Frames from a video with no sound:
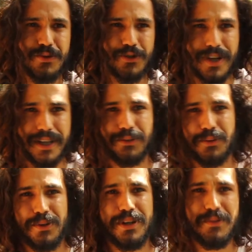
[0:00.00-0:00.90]
o
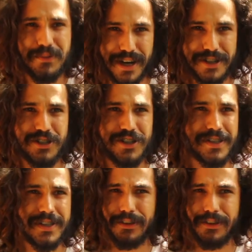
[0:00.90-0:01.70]
jogador é um artista.